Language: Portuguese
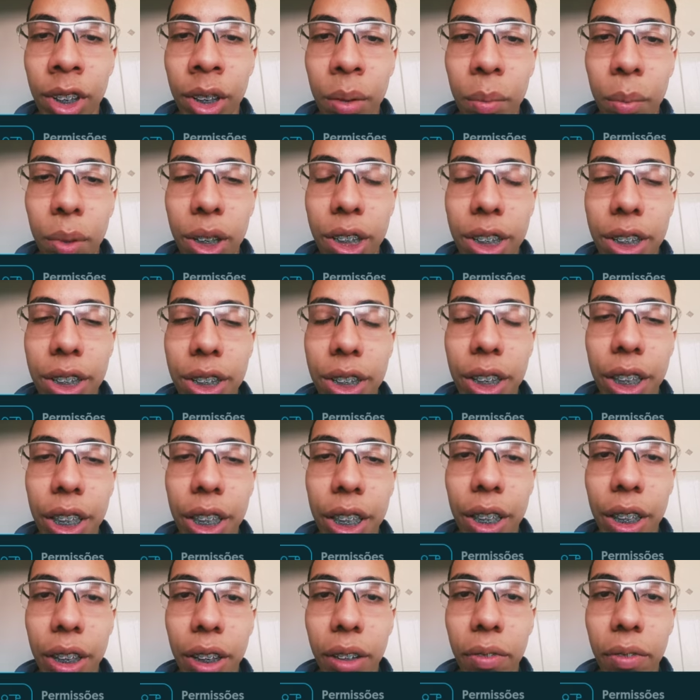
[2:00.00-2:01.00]
Mas
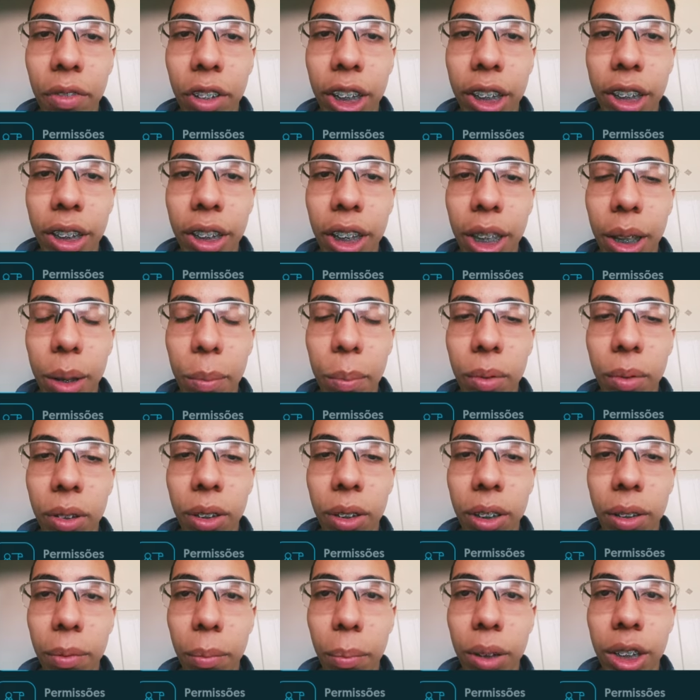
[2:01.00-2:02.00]
assim, vai estar tá
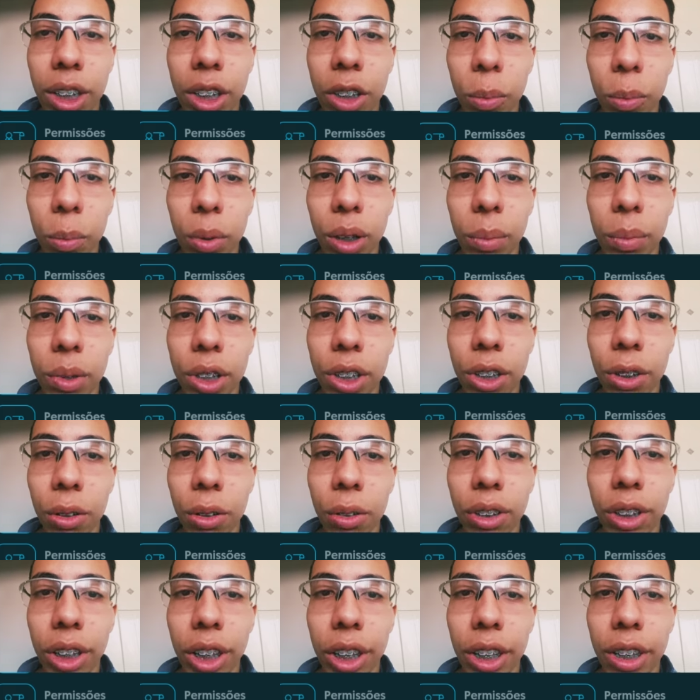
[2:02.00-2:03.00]
pedindo
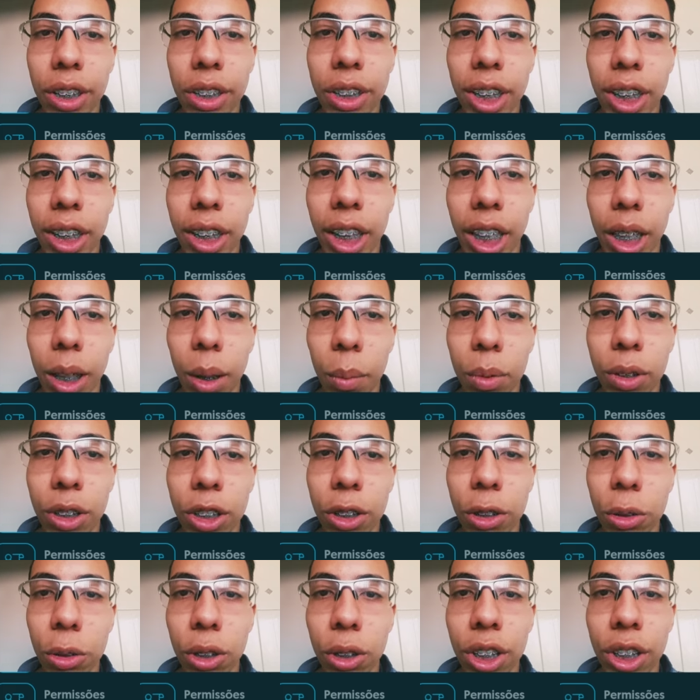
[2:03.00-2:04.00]
permissão de instalar apps
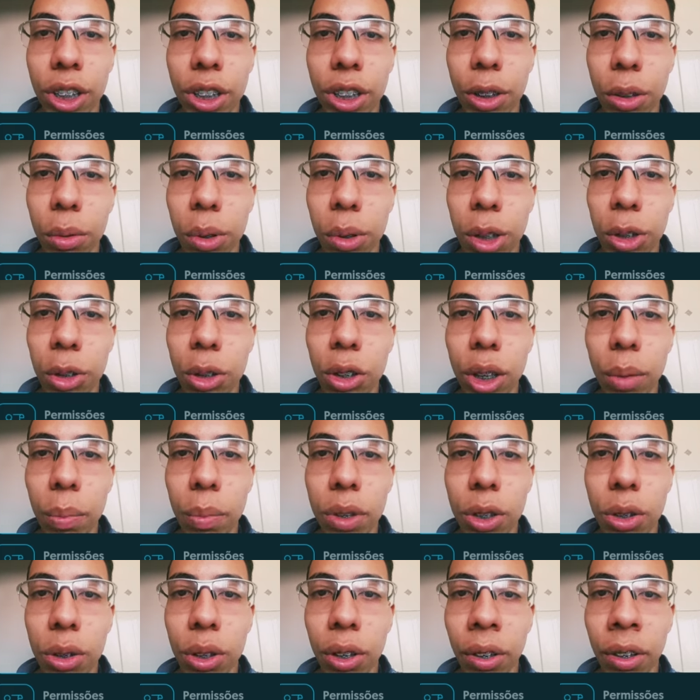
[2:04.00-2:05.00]
desconhecidos e só,
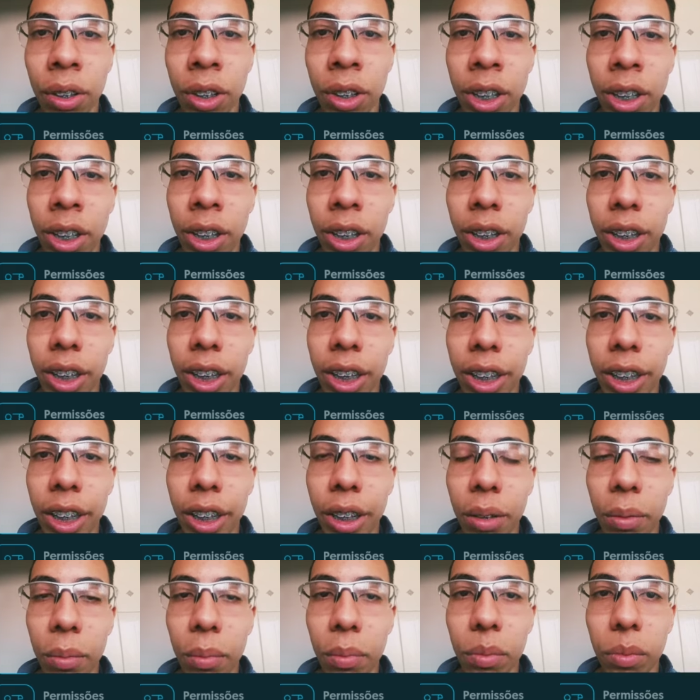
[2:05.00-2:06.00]
pessoal.
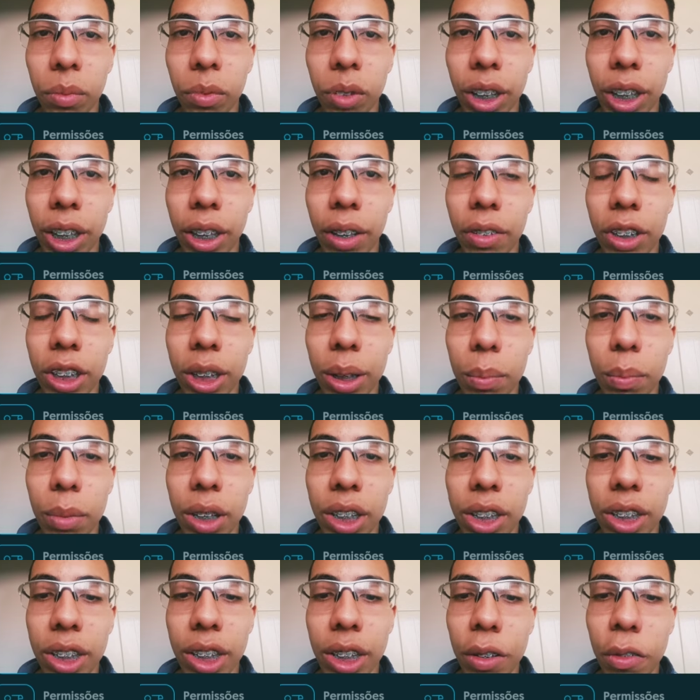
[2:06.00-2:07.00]
Aí, vai ser
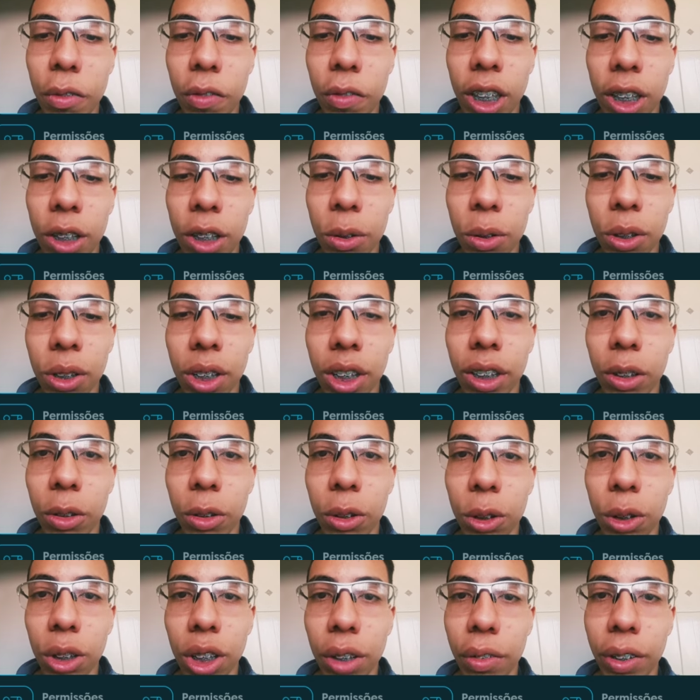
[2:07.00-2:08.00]
bastante fácil aí do
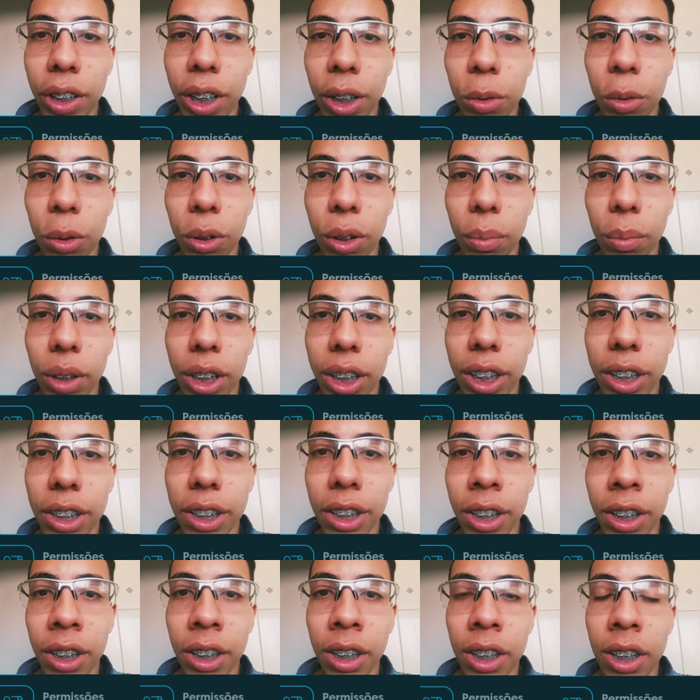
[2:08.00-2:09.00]
seu navegador,
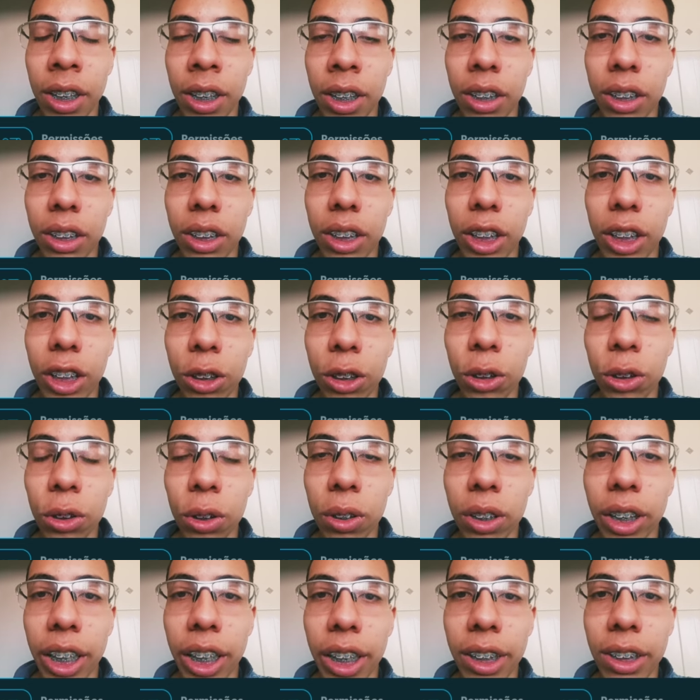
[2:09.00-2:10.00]
beleza? Deixe o
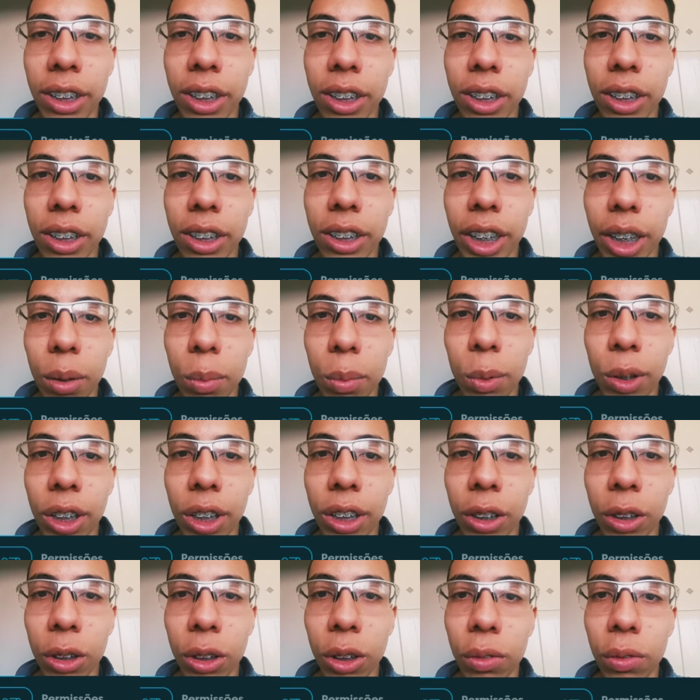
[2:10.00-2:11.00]
seu like, se segue o meu
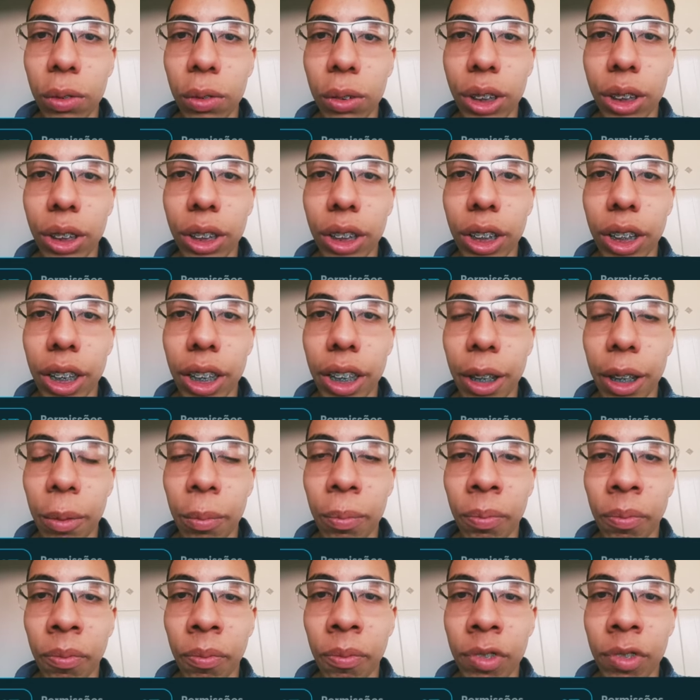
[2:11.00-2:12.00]
canal se
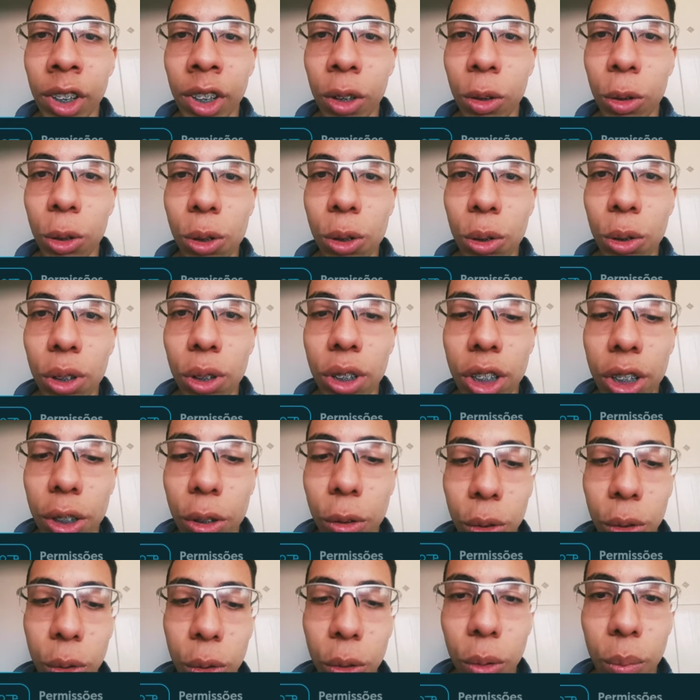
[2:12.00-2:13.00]
você gostou desse
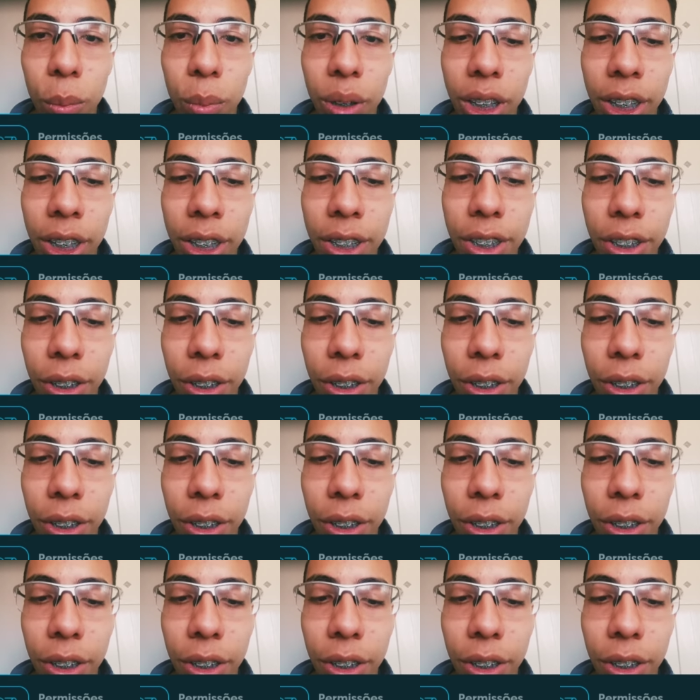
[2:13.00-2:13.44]
conteúdo, beleza?